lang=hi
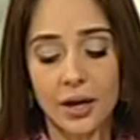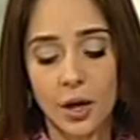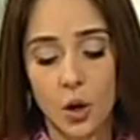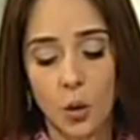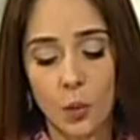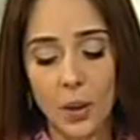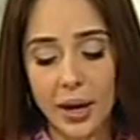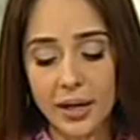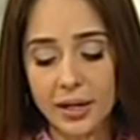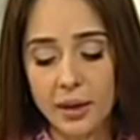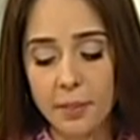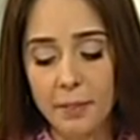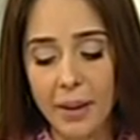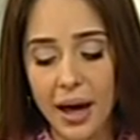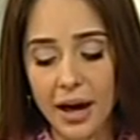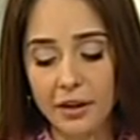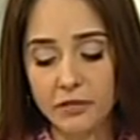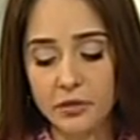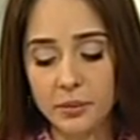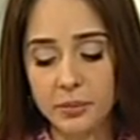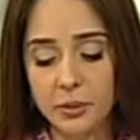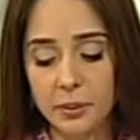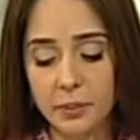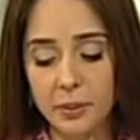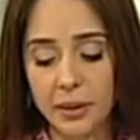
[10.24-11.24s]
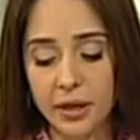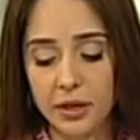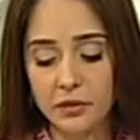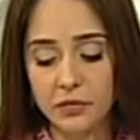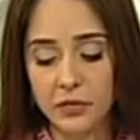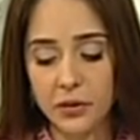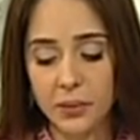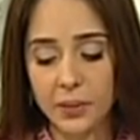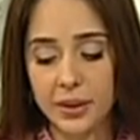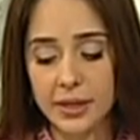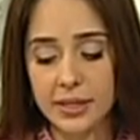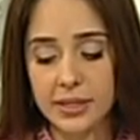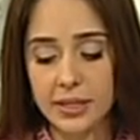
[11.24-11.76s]
वेलकम बैक फ्रॉम द ब्रेक
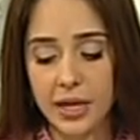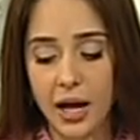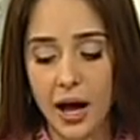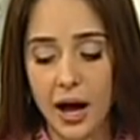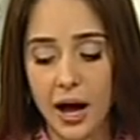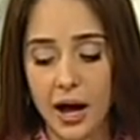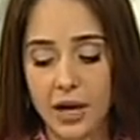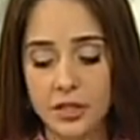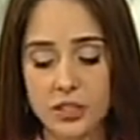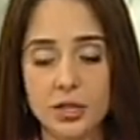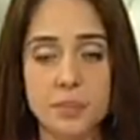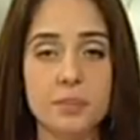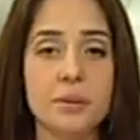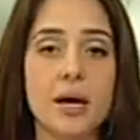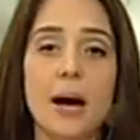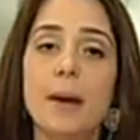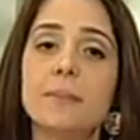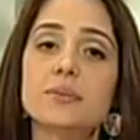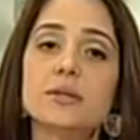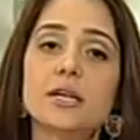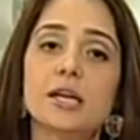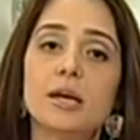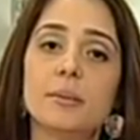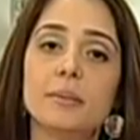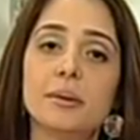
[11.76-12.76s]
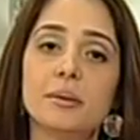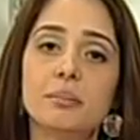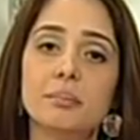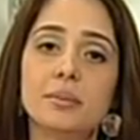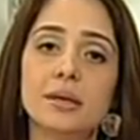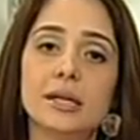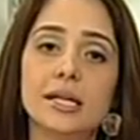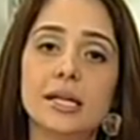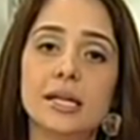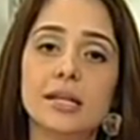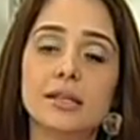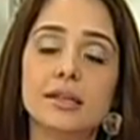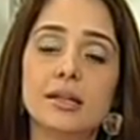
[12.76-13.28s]
व्यूअर्स आज हमने आपसे
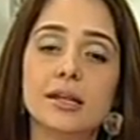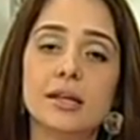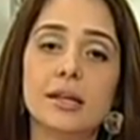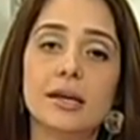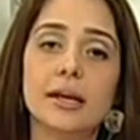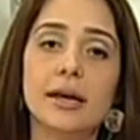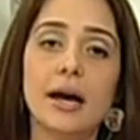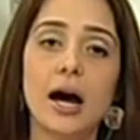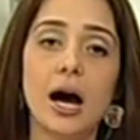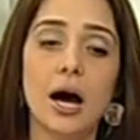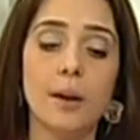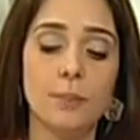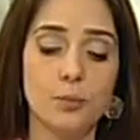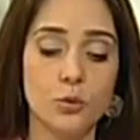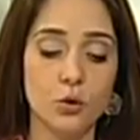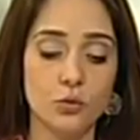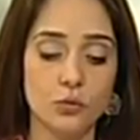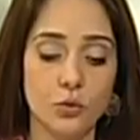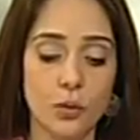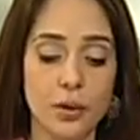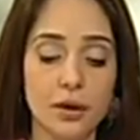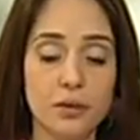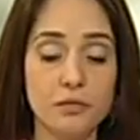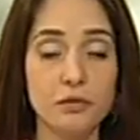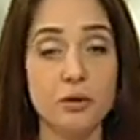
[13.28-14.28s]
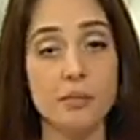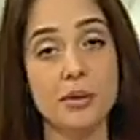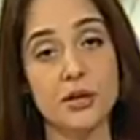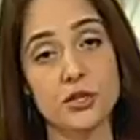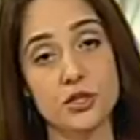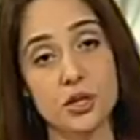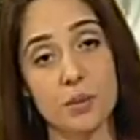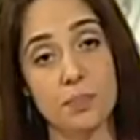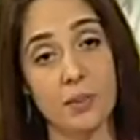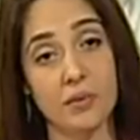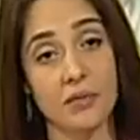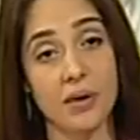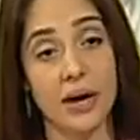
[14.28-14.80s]
कमिटमेंट की थी कि आपको वो
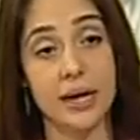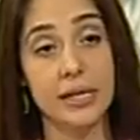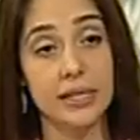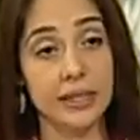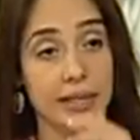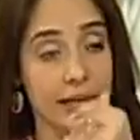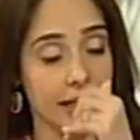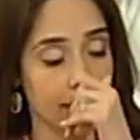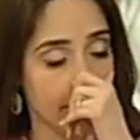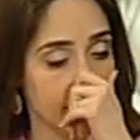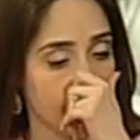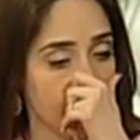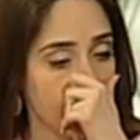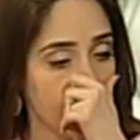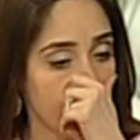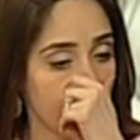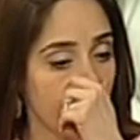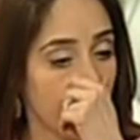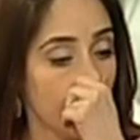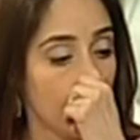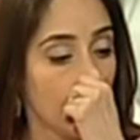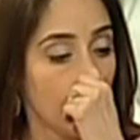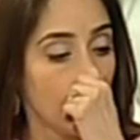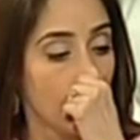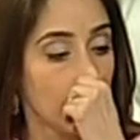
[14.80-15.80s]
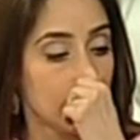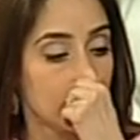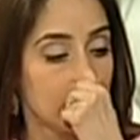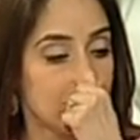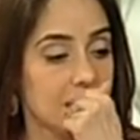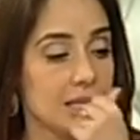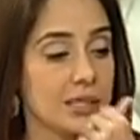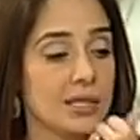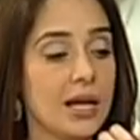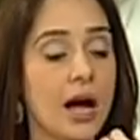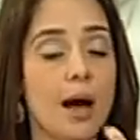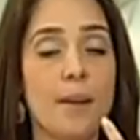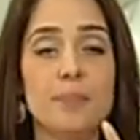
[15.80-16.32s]
इन्फॉर्मेशन प्रोवाइड करेंगे
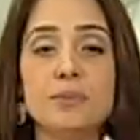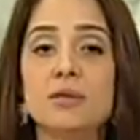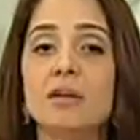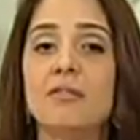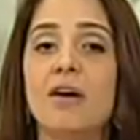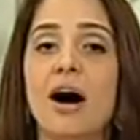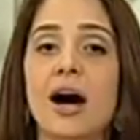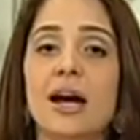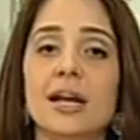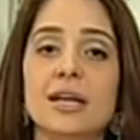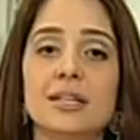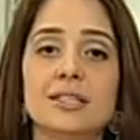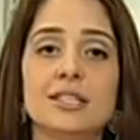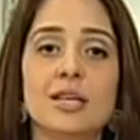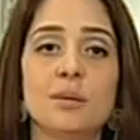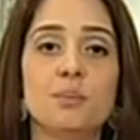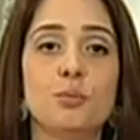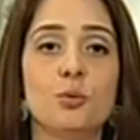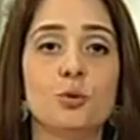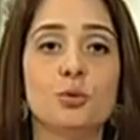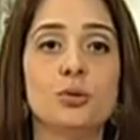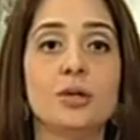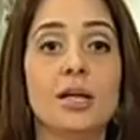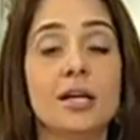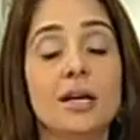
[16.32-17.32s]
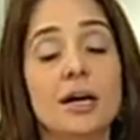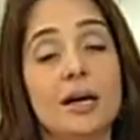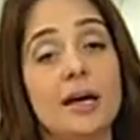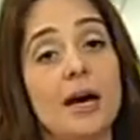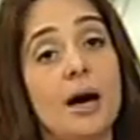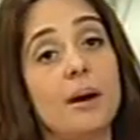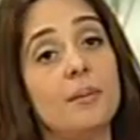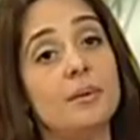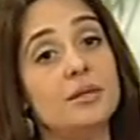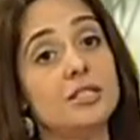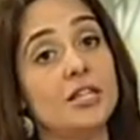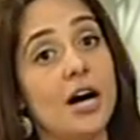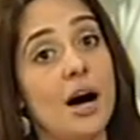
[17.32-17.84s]
जिसका आप सवाल अक्सर पूछते हैं कि क्या
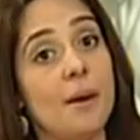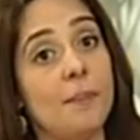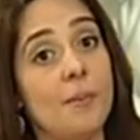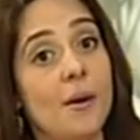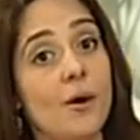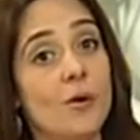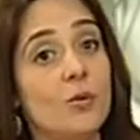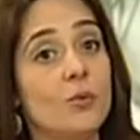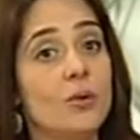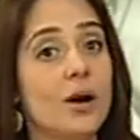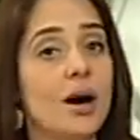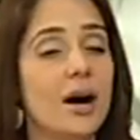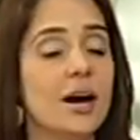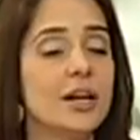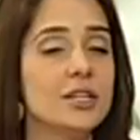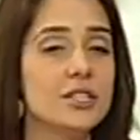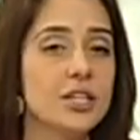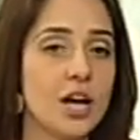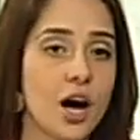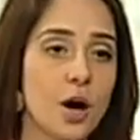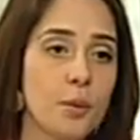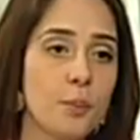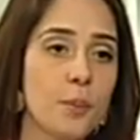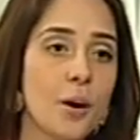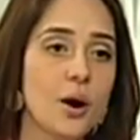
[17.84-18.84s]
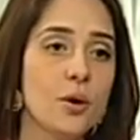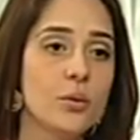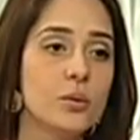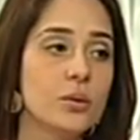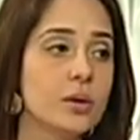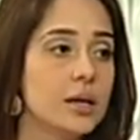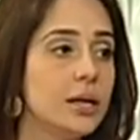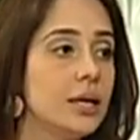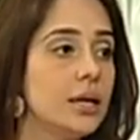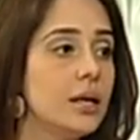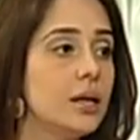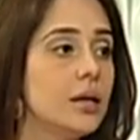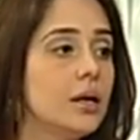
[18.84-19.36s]
मैं जा पाऊँगा जा
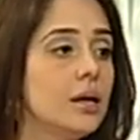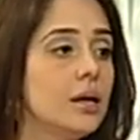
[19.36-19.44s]
पाऊँगी